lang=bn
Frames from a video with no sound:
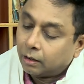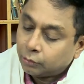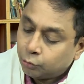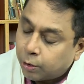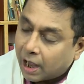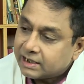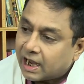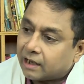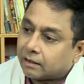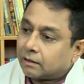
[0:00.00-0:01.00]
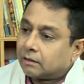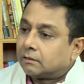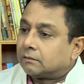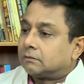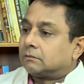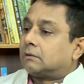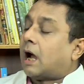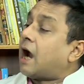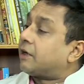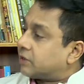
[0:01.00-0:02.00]
দু
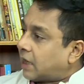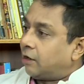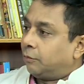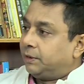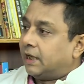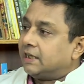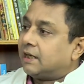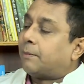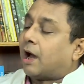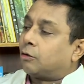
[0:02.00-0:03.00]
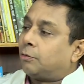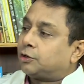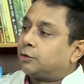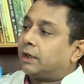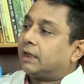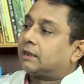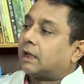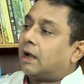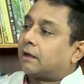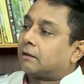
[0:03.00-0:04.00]
আট সাল অবধি এই যে বারো বছরের তার